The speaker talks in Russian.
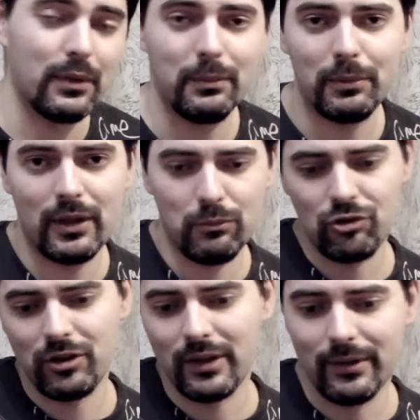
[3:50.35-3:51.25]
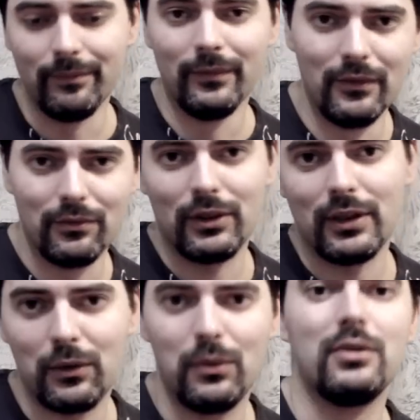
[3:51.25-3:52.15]
Да потому что вот
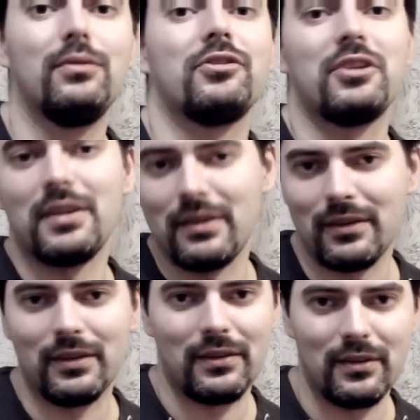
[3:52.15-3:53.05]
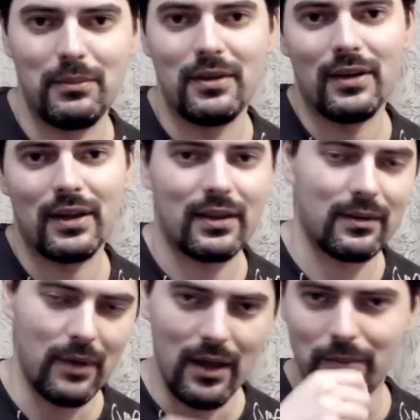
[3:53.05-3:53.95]
такое движение делается медиатором